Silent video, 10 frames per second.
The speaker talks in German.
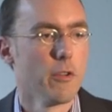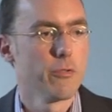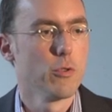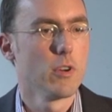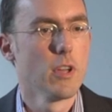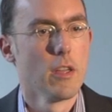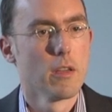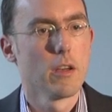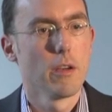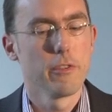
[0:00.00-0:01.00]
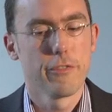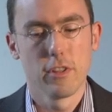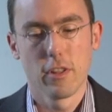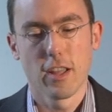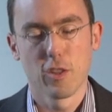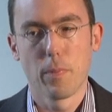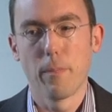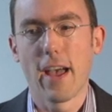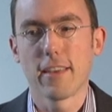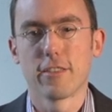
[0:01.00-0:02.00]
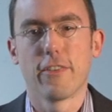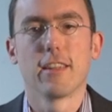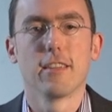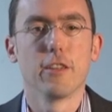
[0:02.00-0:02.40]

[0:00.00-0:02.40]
für, äh, wie ich finde, eine ganz bemerkenswerte